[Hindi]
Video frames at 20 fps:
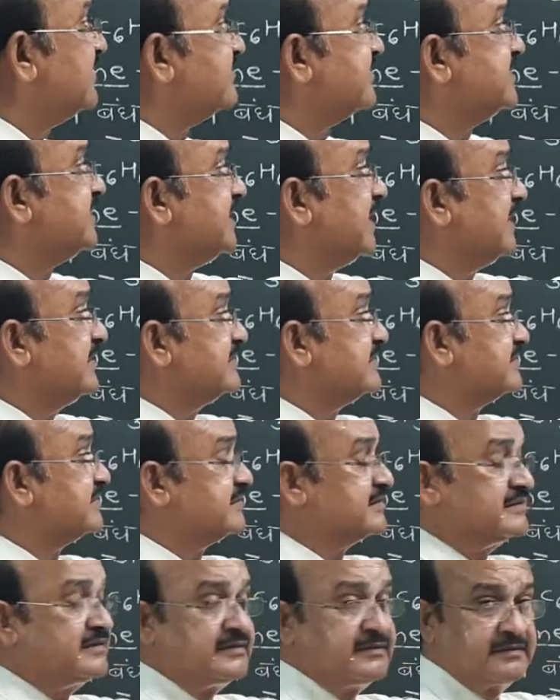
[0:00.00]
सीलेंस
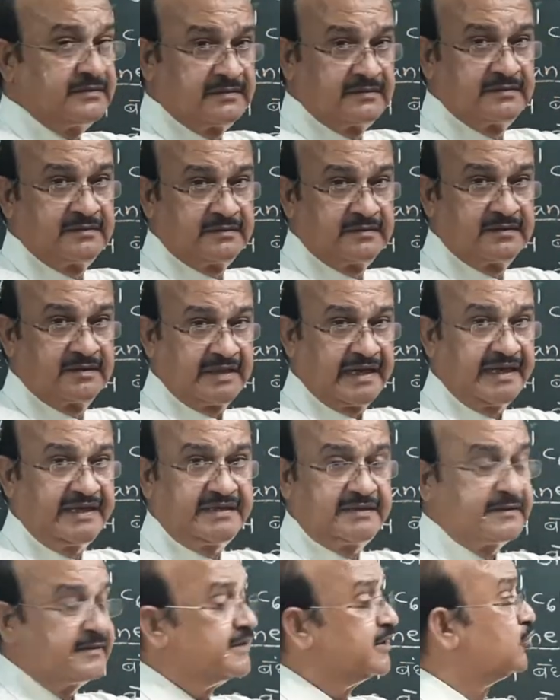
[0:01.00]

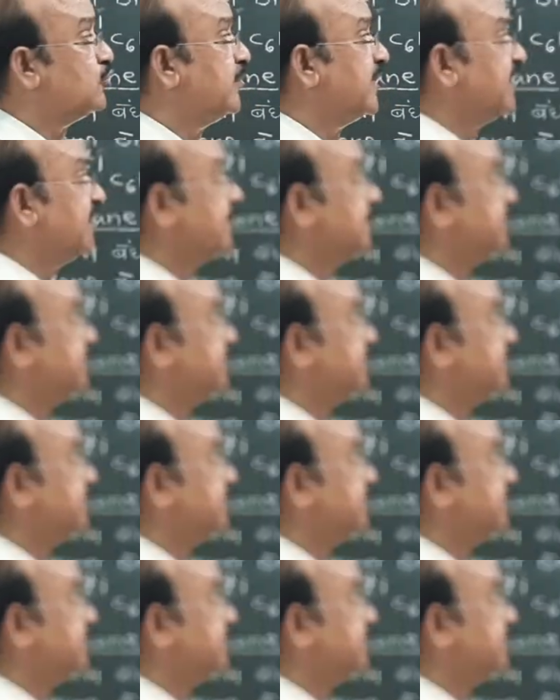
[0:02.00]
राइट देखो बेटा